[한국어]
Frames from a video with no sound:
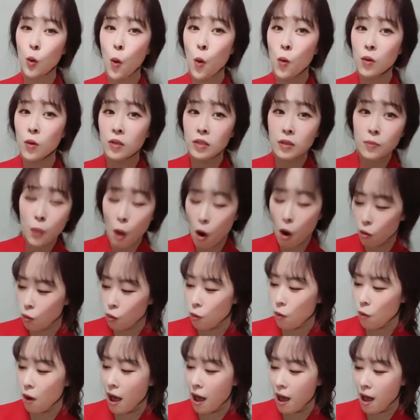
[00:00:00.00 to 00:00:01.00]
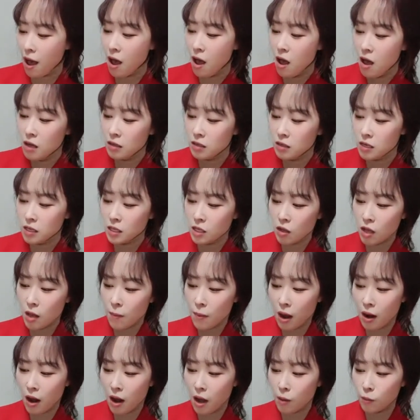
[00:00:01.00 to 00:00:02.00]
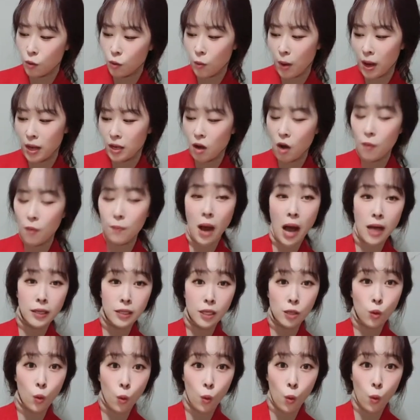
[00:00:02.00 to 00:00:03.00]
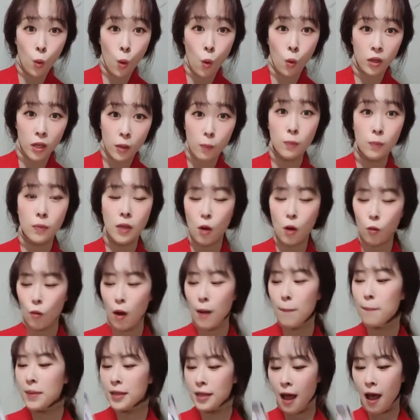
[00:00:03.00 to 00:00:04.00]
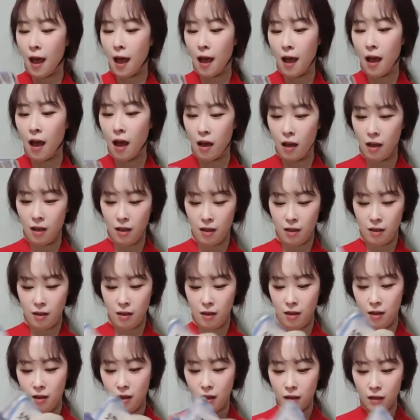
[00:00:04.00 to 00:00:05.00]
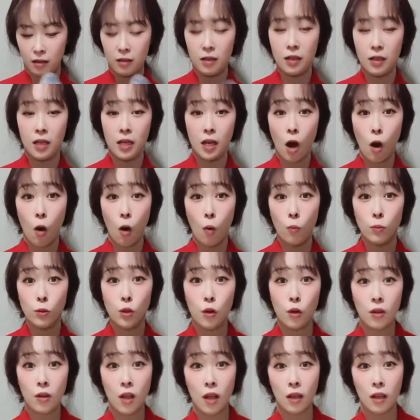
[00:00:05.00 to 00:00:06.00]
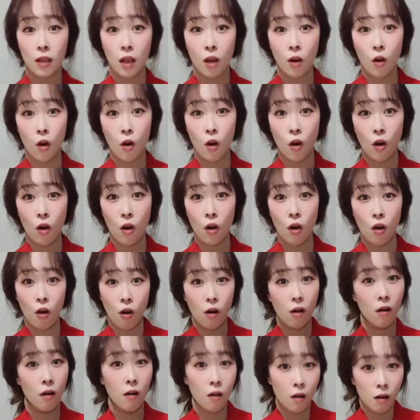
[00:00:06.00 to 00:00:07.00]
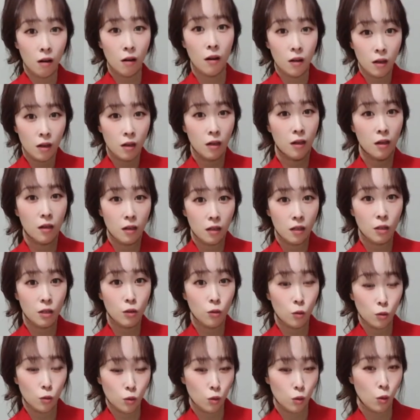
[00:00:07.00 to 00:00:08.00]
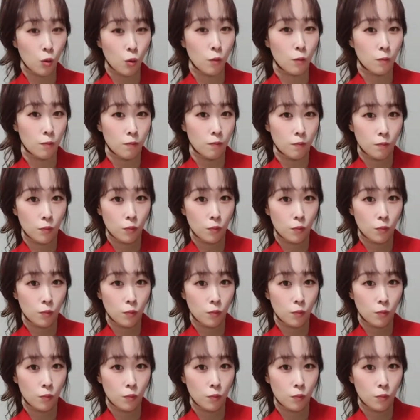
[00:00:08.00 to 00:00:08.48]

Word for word: 이 참 좋은 동해안 오징어는요 동해안의 좋은 벽과 신선한 바람으로 말려 맛이 좋고 깊다고 합니다